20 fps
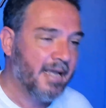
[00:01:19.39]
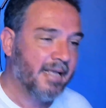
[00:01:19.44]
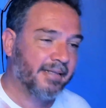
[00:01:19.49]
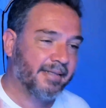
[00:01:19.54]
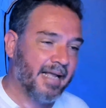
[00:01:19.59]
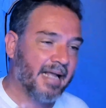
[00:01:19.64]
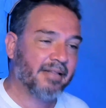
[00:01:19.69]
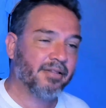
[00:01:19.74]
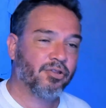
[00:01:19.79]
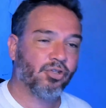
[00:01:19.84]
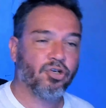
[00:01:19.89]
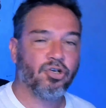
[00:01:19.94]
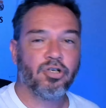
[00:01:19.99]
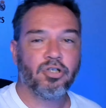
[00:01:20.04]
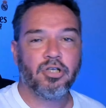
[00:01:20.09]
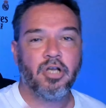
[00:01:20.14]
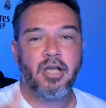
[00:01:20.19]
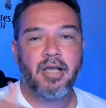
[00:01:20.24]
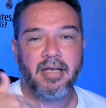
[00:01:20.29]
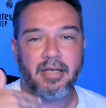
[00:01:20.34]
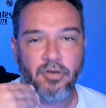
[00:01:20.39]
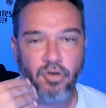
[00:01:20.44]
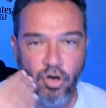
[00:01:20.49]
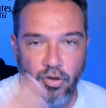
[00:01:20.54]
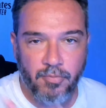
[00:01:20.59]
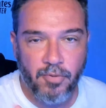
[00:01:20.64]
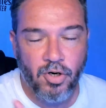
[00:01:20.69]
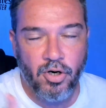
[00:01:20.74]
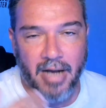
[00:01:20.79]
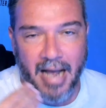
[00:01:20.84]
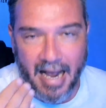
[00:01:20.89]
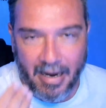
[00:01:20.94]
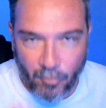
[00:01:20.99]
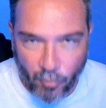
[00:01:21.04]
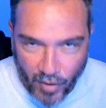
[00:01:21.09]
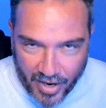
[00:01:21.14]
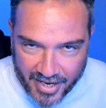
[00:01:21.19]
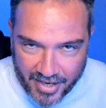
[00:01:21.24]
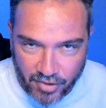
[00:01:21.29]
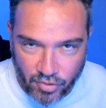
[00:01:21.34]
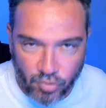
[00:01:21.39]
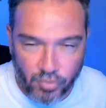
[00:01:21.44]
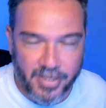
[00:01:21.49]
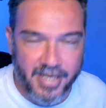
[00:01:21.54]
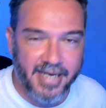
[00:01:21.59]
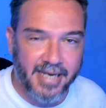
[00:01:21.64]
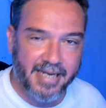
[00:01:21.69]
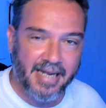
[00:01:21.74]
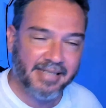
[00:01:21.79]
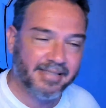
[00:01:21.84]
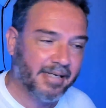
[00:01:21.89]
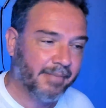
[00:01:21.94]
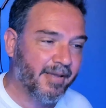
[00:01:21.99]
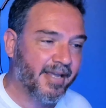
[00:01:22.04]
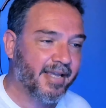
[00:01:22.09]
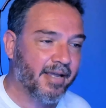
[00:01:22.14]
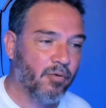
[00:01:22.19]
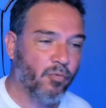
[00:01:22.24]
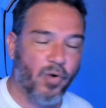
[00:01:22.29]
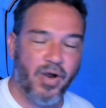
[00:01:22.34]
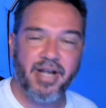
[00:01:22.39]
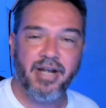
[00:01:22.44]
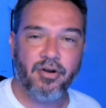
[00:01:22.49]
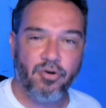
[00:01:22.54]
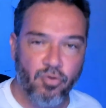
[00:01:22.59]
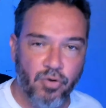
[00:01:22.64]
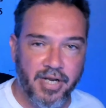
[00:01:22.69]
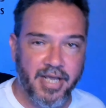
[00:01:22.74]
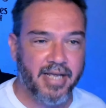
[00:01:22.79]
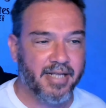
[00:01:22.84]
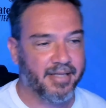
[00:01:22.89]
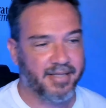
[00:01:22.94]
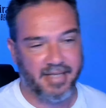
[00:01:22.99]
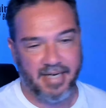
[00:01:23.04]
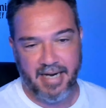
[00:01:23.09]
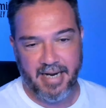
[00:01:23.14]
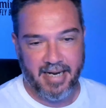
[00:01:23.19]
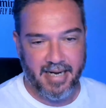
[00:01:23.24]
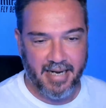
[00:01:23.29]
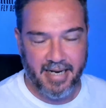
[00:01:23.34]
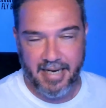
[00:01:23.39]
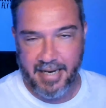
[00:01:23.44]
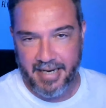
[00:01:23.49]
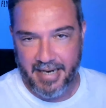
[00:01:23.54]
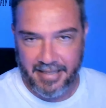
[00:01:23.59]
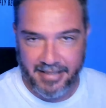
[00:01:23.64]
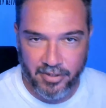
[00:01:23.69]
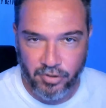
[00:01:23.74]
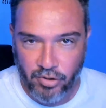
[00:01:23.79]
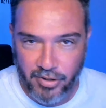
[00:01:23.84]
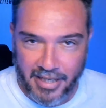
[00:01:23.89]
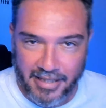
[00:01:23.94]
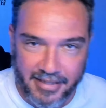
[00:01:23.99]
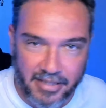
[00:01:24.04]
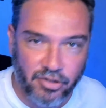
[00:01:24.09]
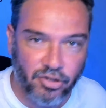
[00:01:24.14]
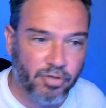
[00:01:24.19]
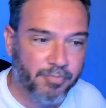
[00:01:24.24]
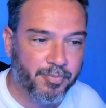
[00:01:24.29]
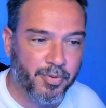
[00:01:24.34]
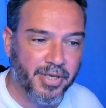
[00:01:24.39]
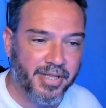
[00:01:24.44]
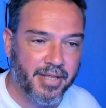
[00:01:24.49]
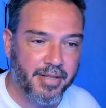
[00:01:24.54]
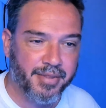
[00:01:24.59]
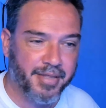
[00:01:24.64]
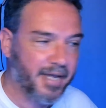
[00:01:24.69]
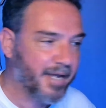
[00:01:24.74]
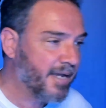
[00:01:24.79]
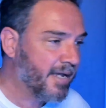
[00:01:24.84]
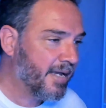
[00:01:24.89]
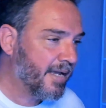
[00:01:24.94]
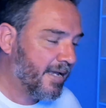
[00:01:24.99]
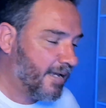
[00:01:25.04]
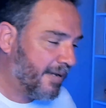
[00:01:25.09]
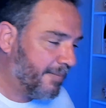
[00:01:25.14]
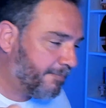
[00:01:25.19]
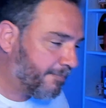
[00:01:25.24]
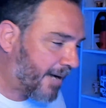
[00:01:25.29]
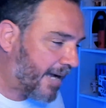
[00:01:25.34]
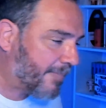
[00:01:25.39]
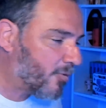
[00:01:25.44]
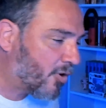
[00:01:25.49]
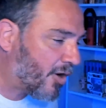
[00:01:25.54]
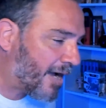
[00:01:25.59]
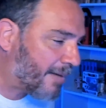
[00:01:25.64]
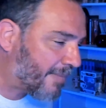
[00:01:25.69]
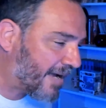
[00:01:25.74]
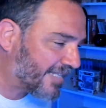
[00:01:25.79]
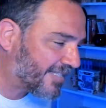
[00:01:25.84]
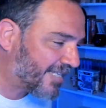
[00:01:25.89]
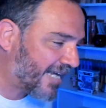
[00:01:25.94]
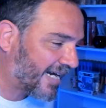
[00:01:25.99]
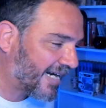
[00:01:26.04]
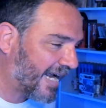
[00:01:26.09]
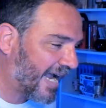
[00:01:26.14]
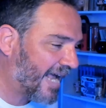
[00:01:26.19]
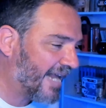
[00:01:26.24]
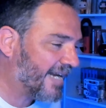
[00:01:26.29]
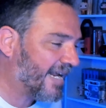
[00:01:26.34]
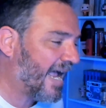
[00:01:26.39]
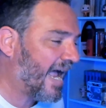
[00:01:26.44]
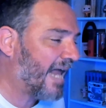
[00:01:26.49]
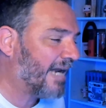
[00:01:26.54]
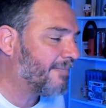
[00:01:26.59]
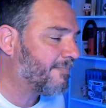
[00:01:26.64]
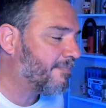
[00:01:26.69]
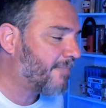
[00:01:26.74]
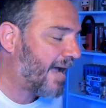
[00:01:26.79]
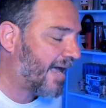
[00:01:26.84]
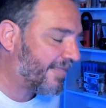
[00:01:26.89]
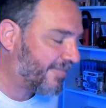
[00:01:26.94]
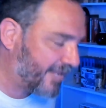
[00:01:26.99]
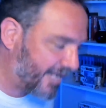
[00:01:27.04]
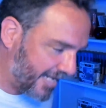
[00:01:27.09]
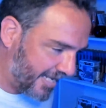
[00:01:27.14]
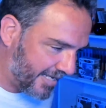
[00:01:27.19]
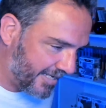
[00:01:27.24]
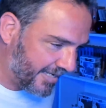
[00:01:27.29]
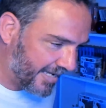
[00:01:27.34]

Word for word: tanto como a Wayne Rooney, que ya sabéis que Wayne Rooney entre ratito y ratito, pues dice, vamos a machacar al Madrid.